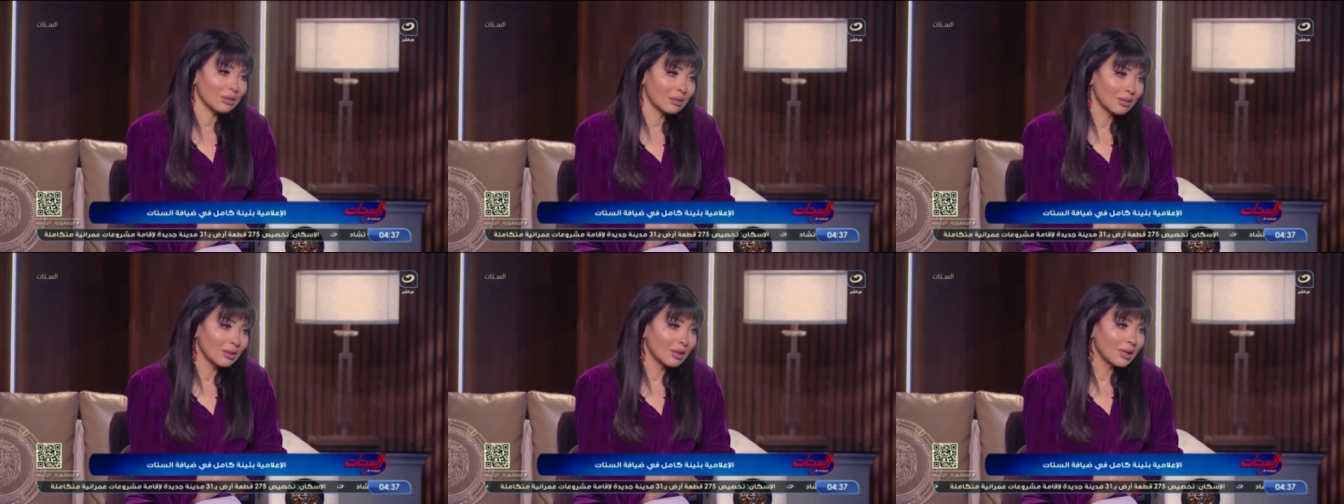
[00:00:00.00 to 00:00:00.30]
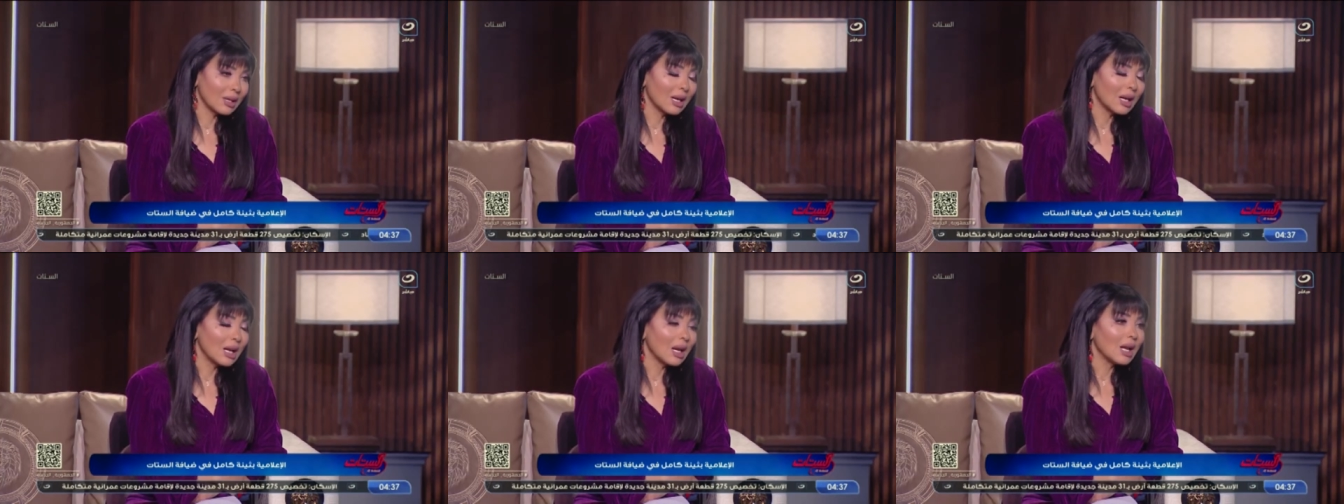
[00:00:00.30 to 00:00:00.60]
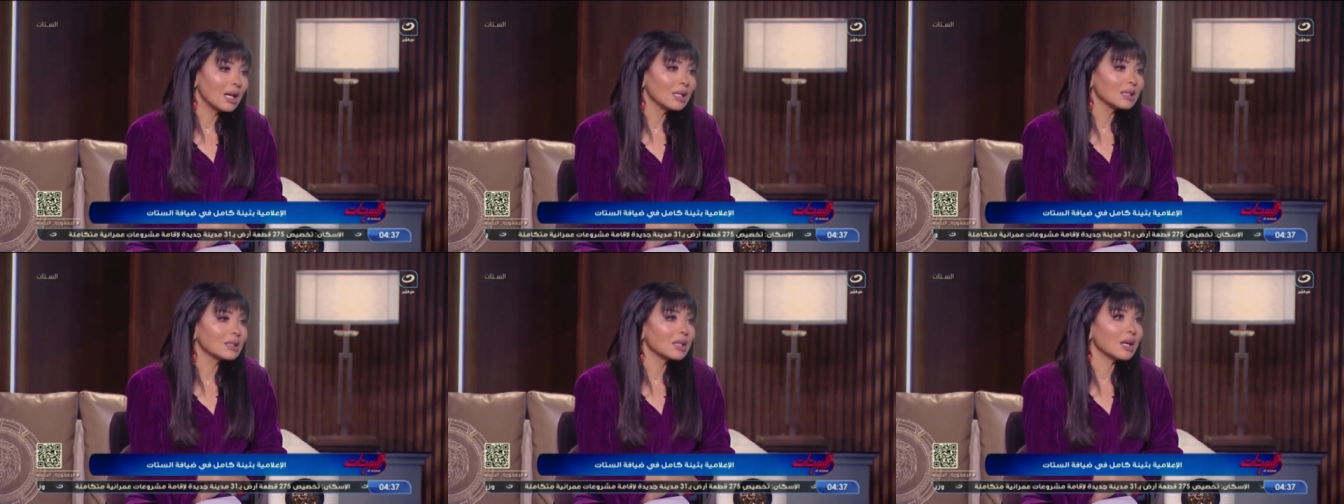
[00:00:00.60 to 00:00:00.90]

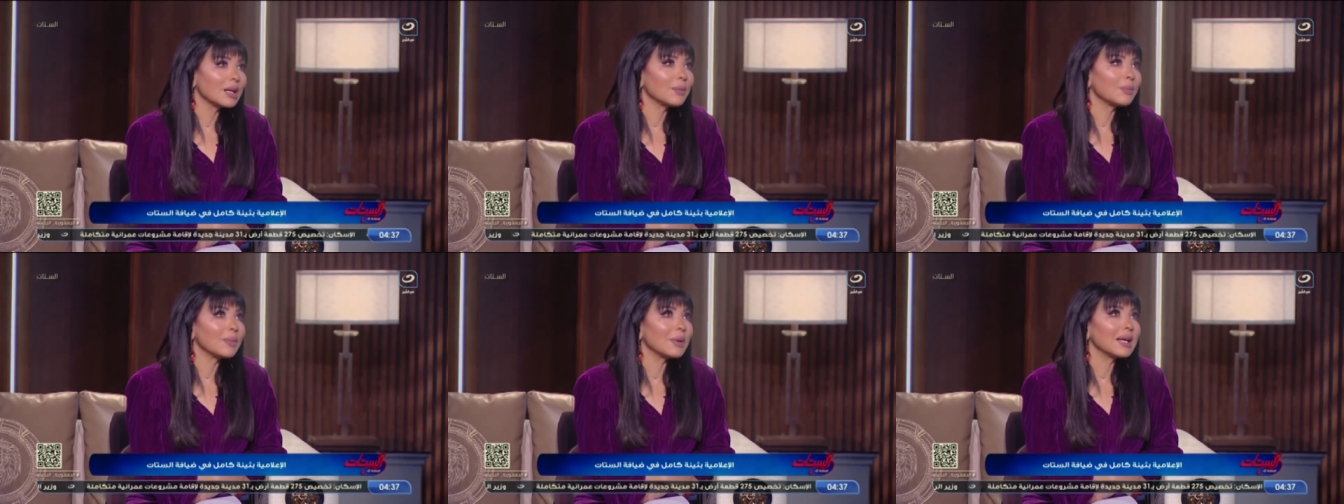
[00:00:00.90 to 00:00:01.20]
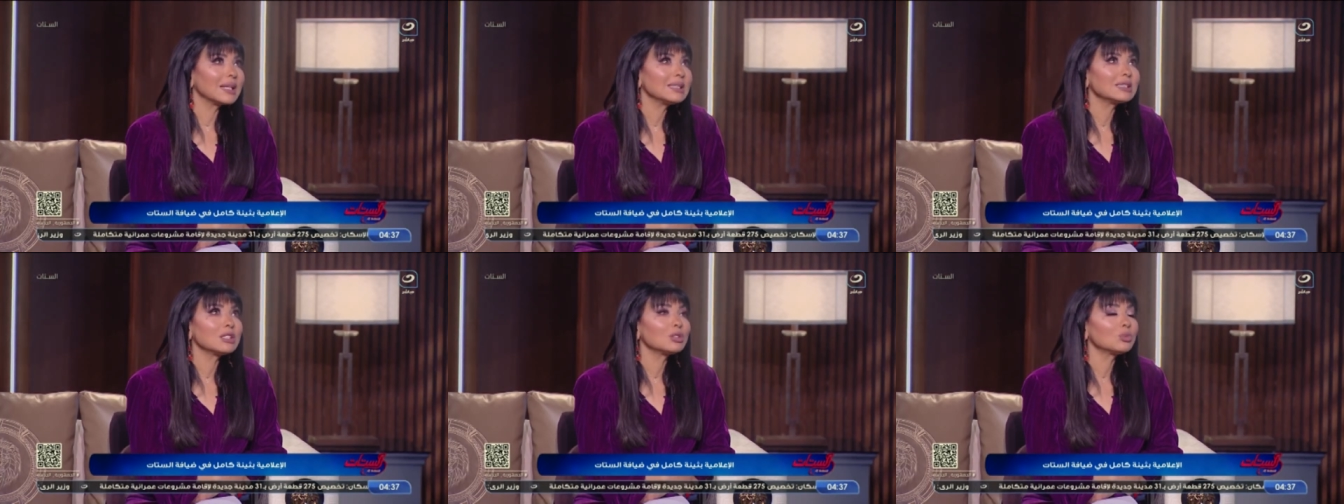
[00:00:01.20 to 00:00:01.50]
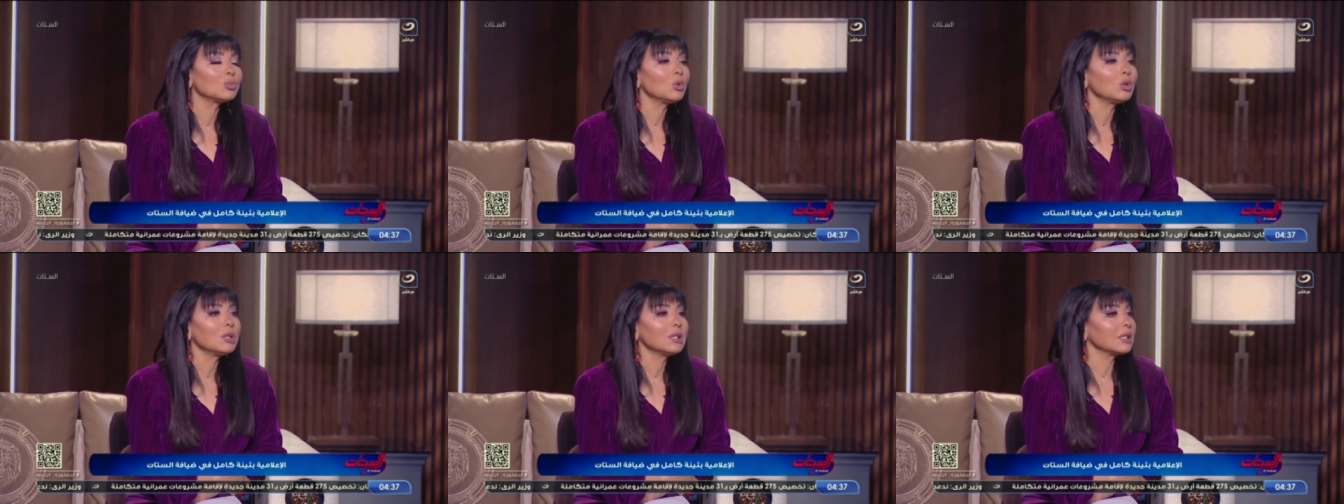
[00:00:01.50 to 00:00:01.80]
بمجهودنا طيب انت
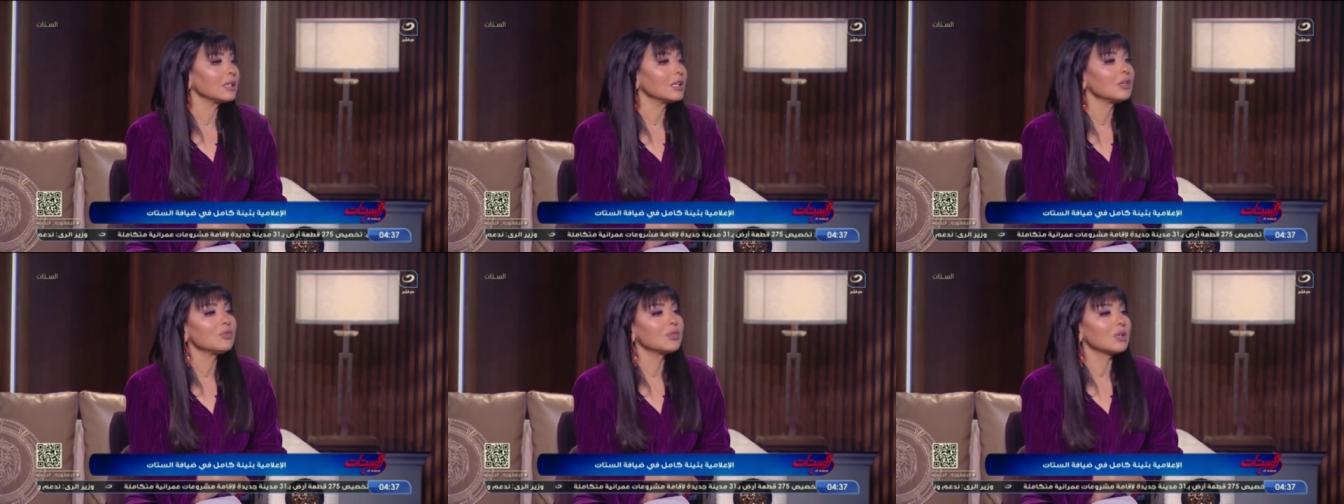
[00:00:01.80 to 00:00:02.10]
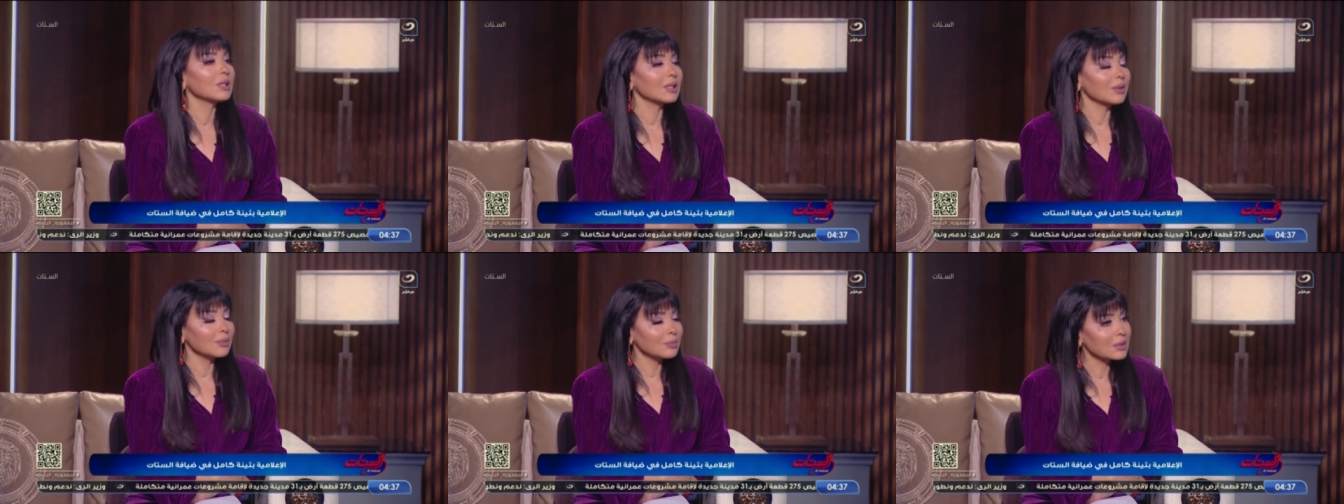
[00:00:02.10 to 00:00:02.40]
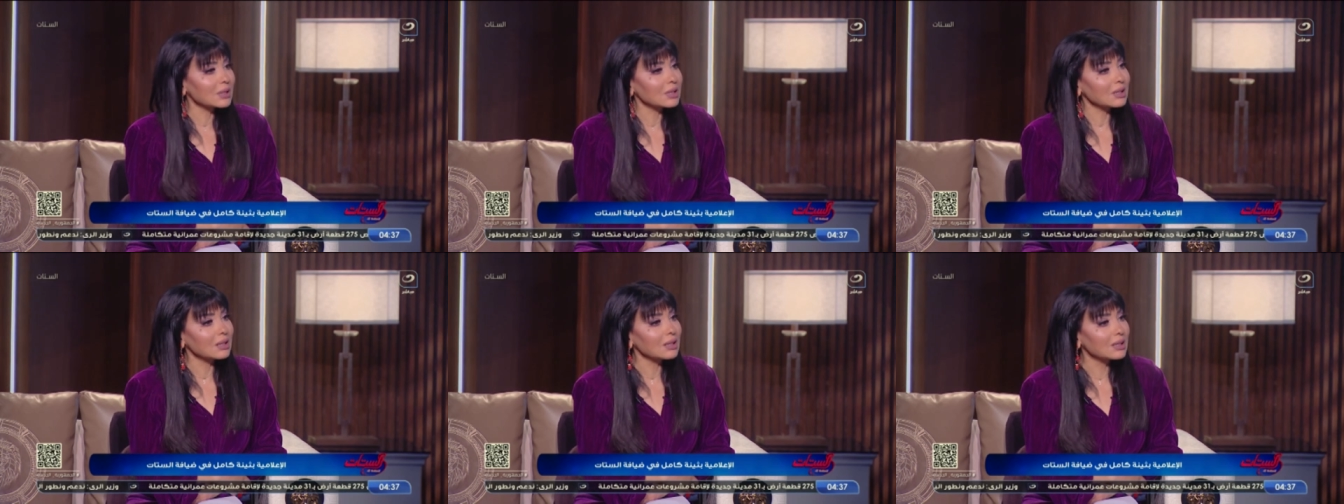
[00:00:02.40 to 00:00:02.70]
طموحك ايه في
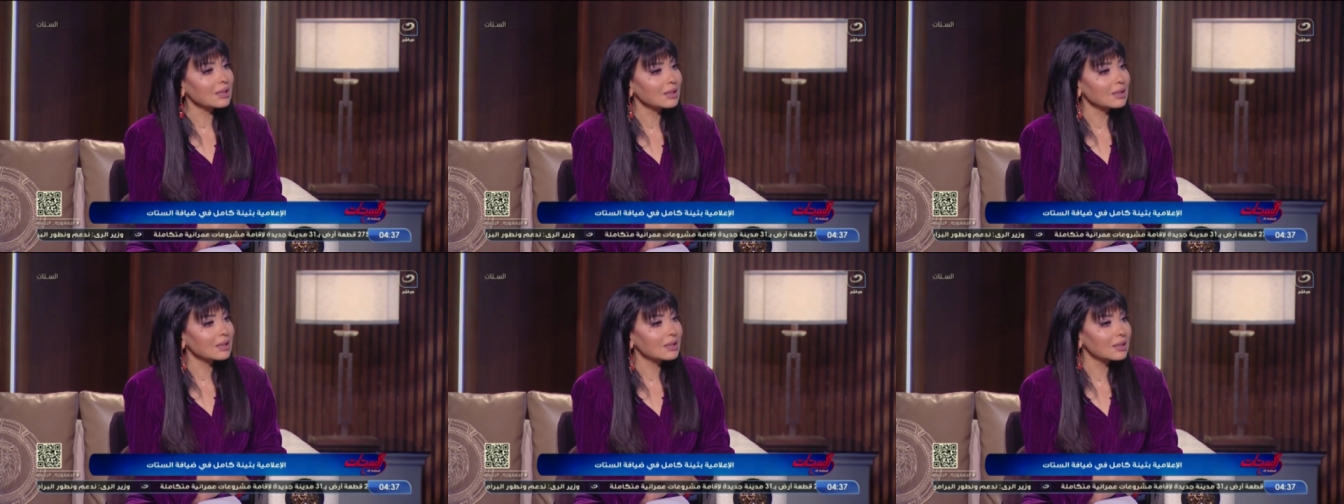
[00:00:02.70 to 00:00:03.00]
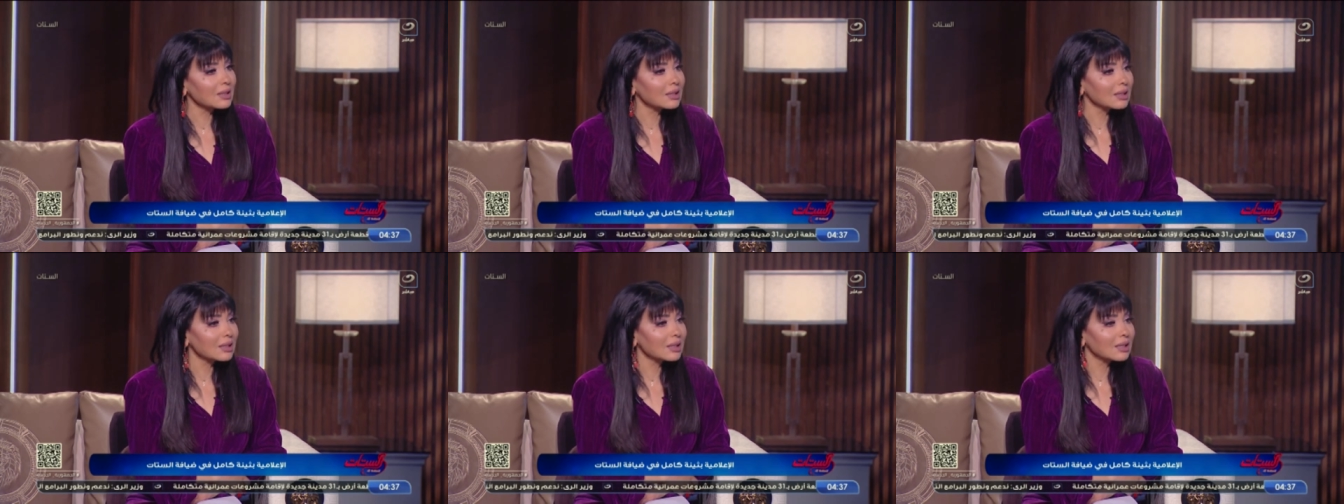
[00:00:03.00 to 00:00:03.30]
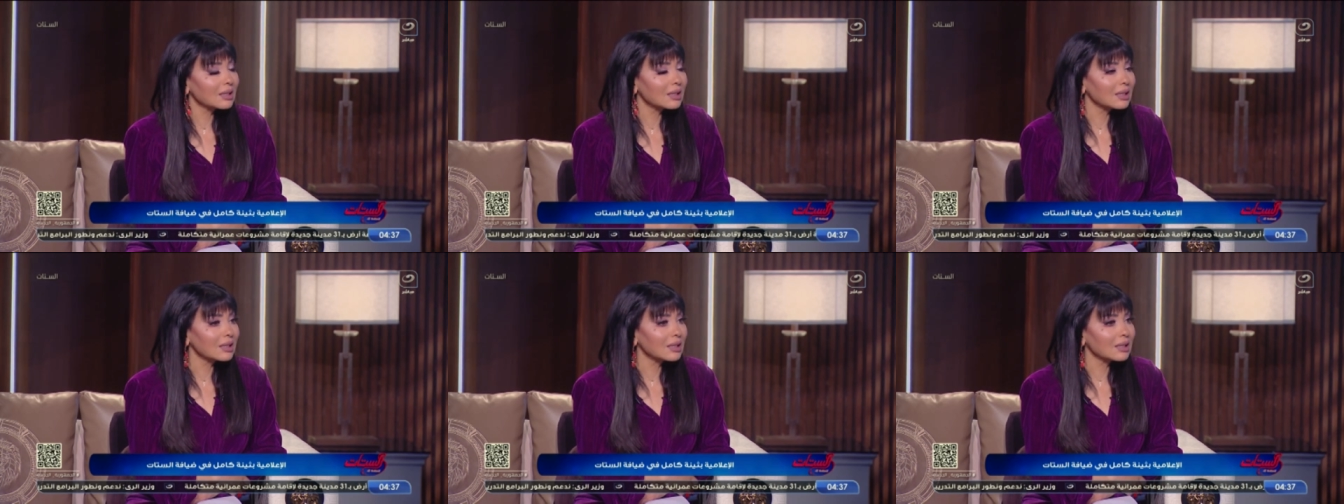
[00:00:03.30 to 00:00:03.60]
التمثيل؟
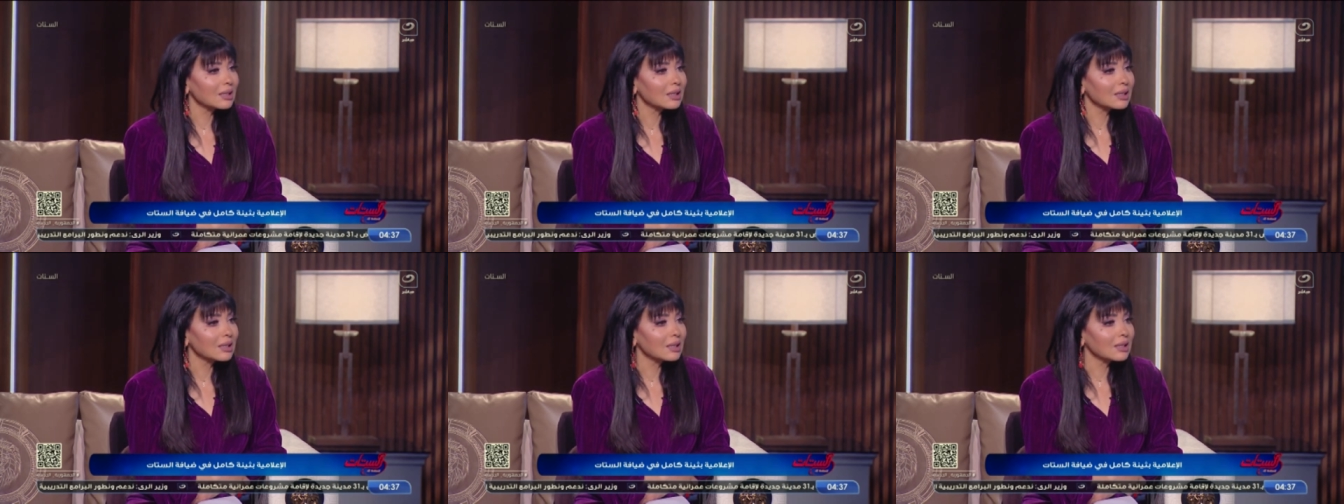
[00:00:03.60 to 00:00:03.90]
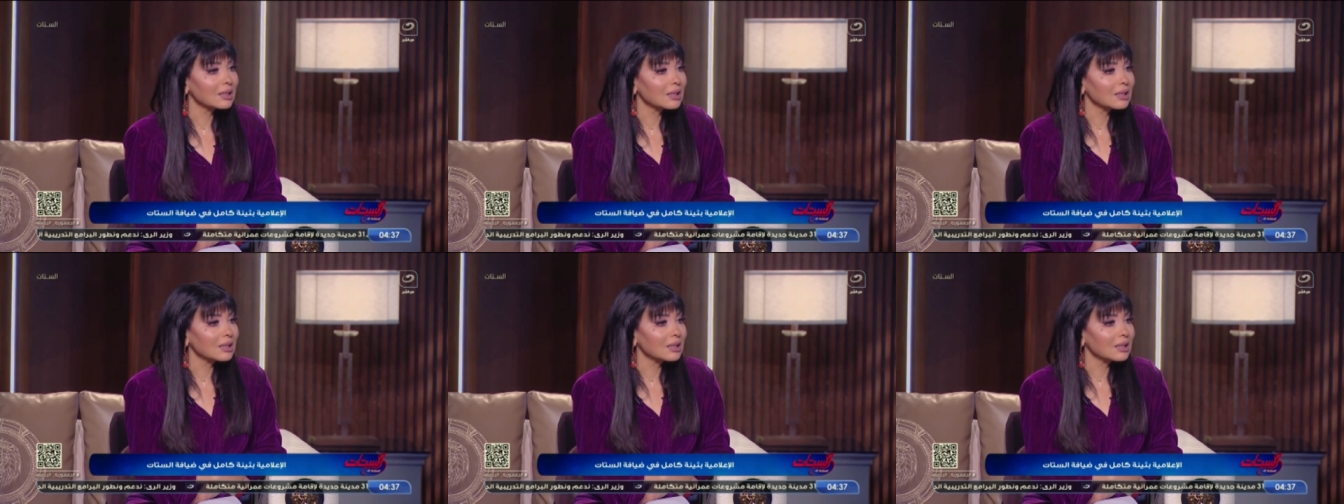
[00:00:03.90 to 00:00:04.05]
آه، انا